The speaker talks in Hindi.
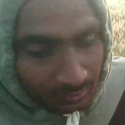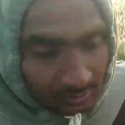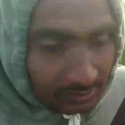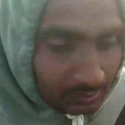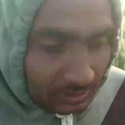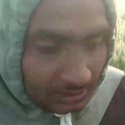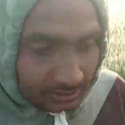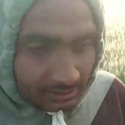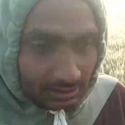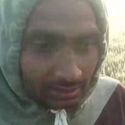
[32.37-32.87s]
अभी
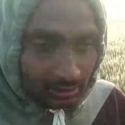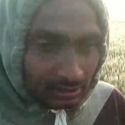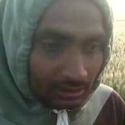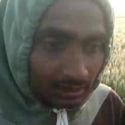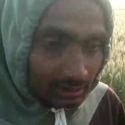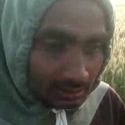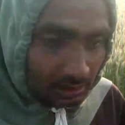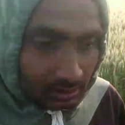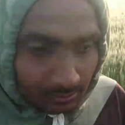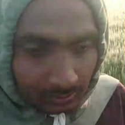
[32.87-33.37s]
मैं गिर
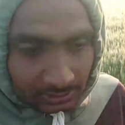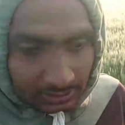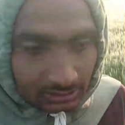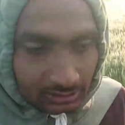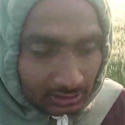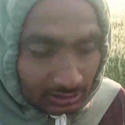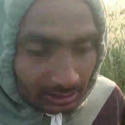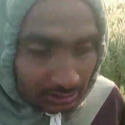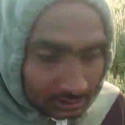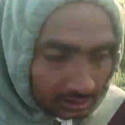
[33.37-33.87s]
गया था बच
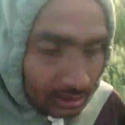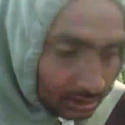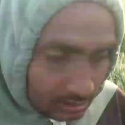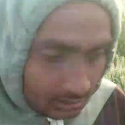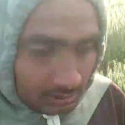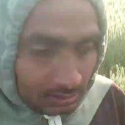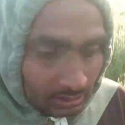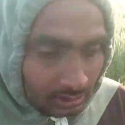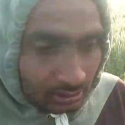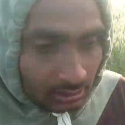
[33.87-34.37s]
गया था
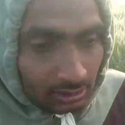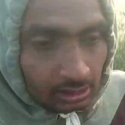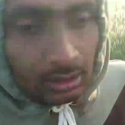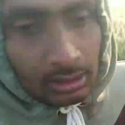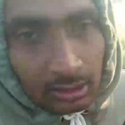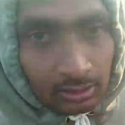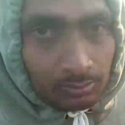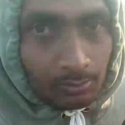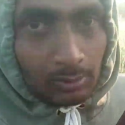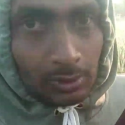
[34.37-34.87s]

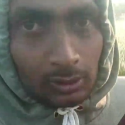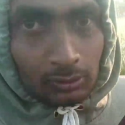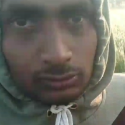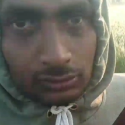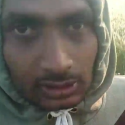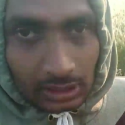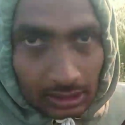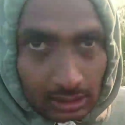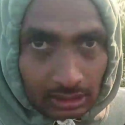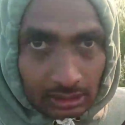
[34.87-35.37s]
बहुत
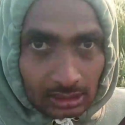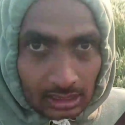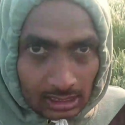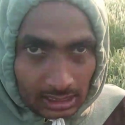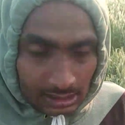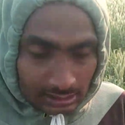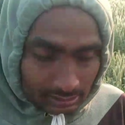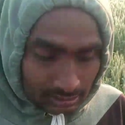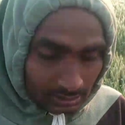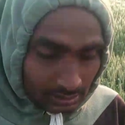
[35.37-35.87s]
सारा
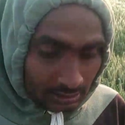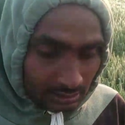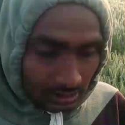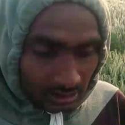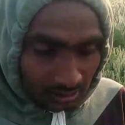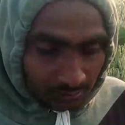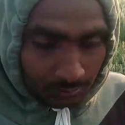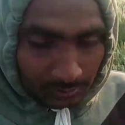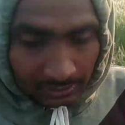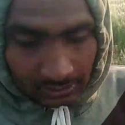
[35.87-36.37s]
घास है
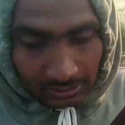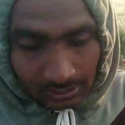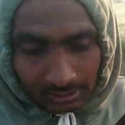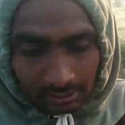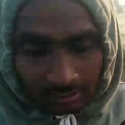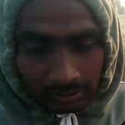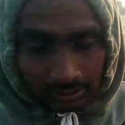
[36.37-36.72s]
यहाँ पर